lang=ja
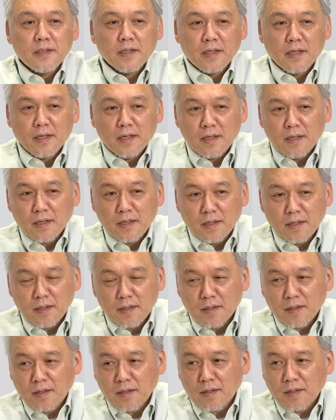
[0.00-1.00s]

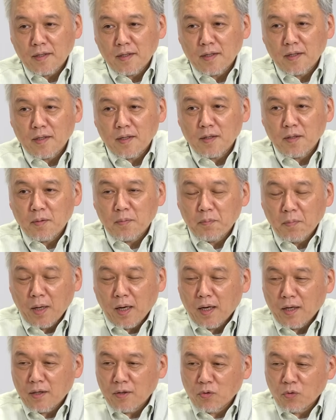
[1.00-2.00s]

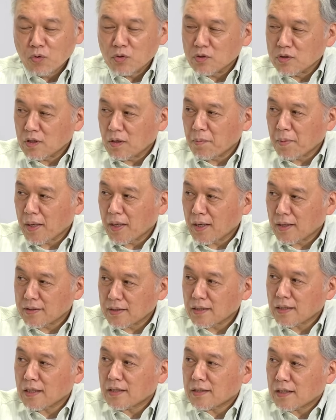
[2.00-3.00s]
こういう名前が
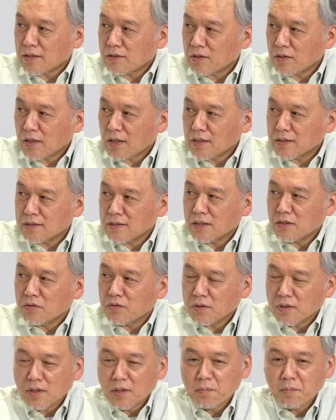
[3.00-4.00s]
出てきたっていう感じな
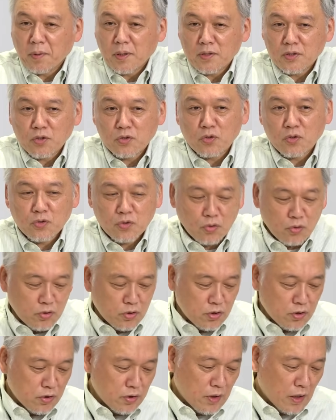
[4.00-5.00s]
ので、ちょっとそう
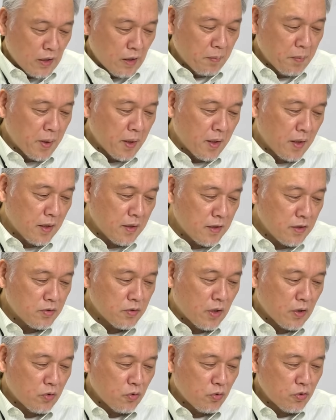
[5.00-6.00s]
いう斜めに
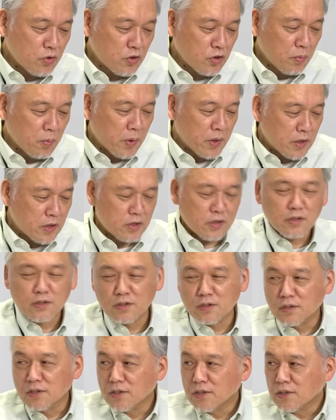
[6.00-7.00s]
受け取る人もいる